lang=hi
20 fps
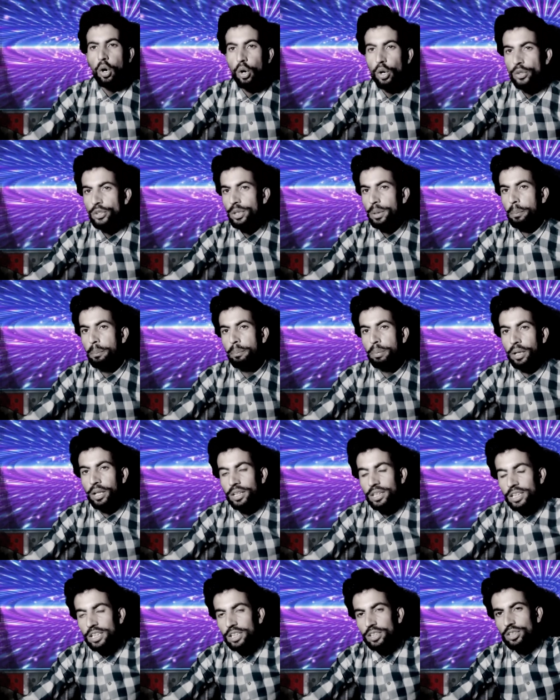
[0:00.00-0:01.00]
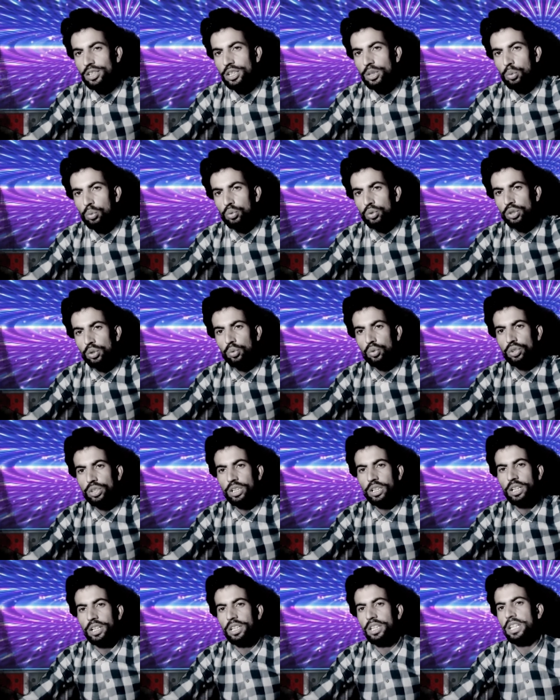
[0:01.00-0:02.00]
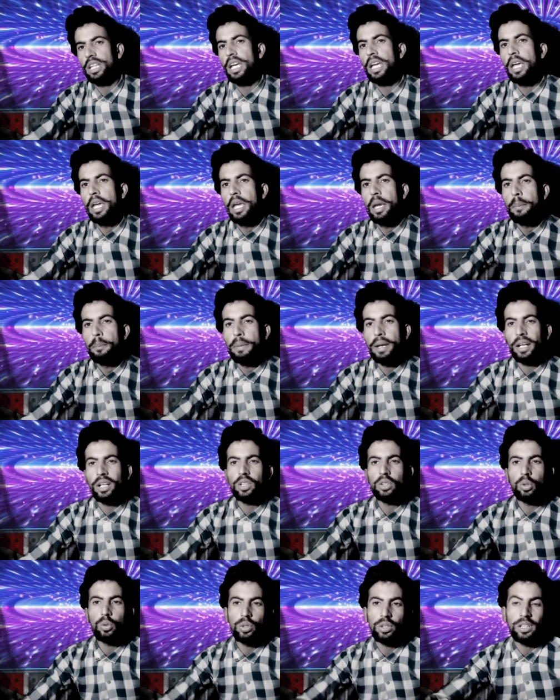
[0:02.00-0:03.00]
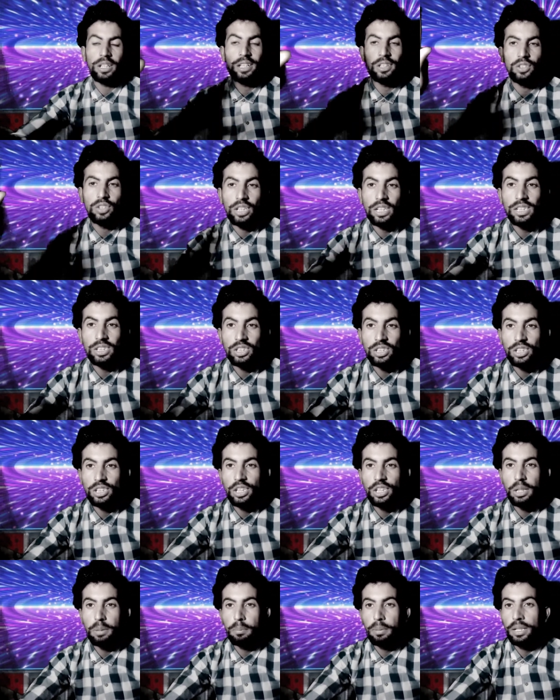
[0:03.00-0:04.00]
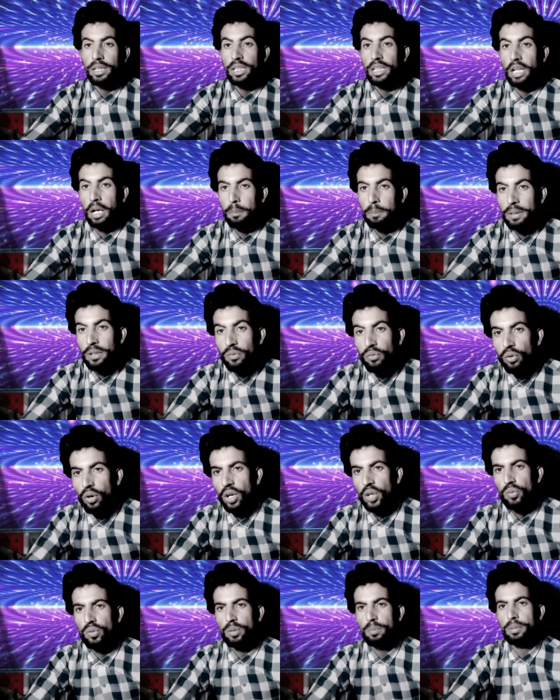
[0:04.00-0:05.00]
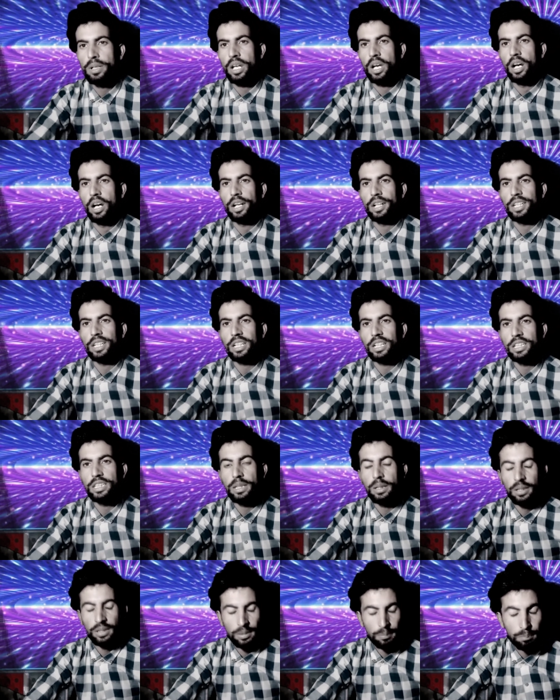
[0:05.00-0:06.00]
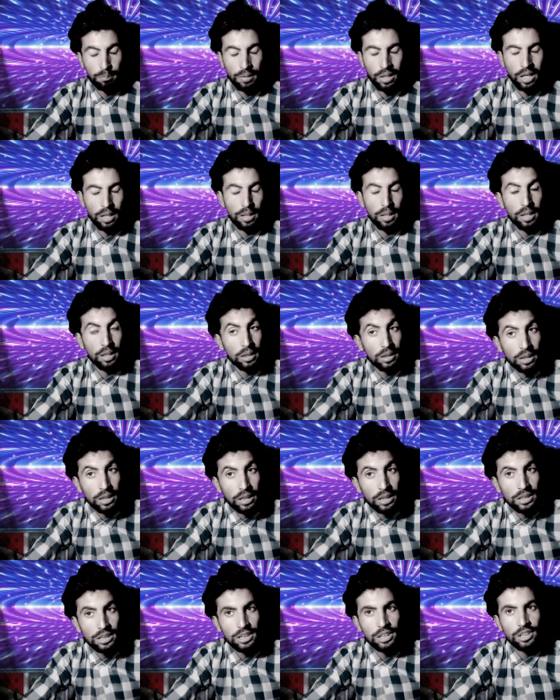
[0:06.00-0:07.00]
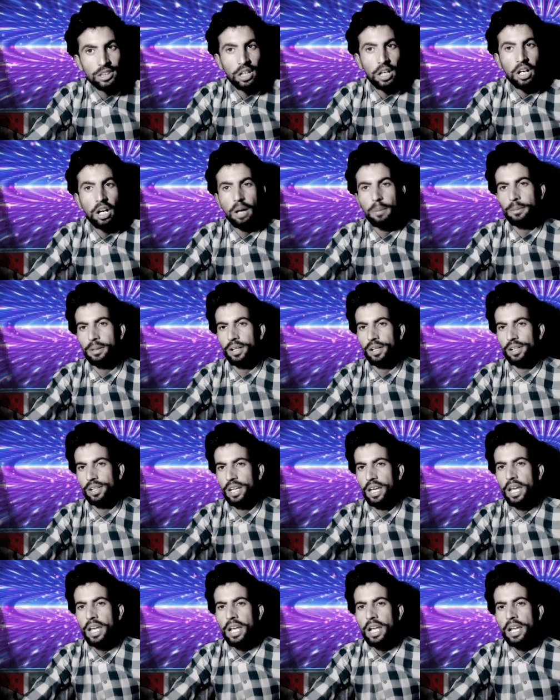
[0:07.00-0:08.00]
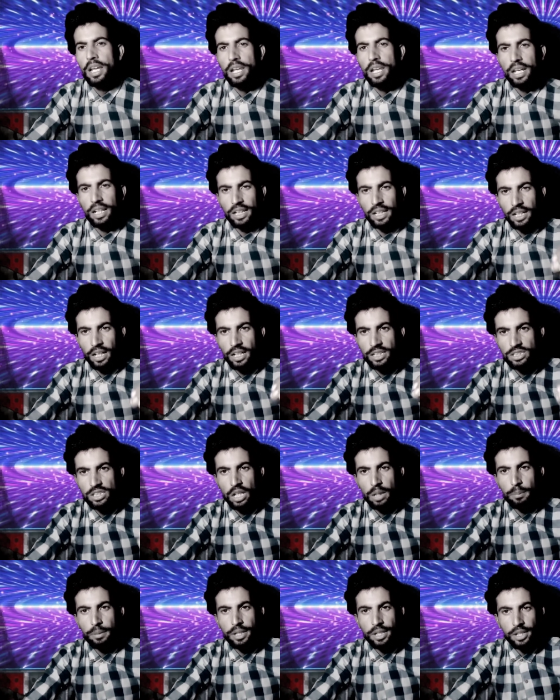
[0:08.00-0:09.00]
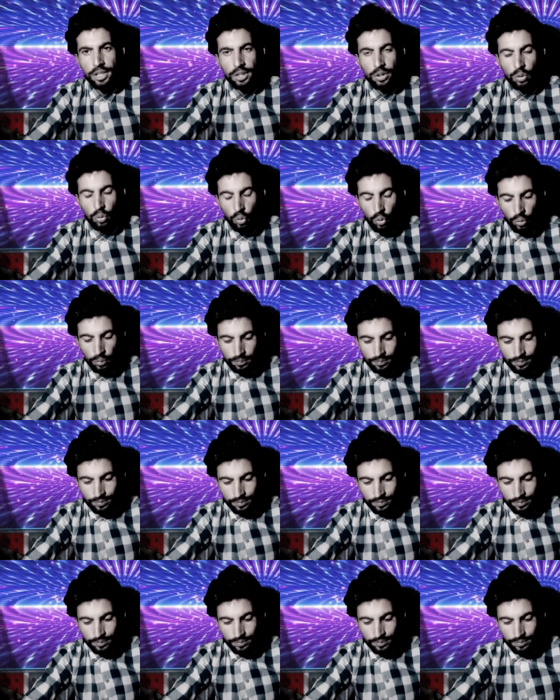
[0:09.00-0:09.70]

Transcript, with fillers: और ये बातें इतनी ऊंची ऊंची करते हैं मैं कहता हूँ कि जस्ट ये बंदे अपने फॉलोअर बढ़ाने के लिए आ, के लिए ये काम कर रहे हैं लेकिन असल में इनको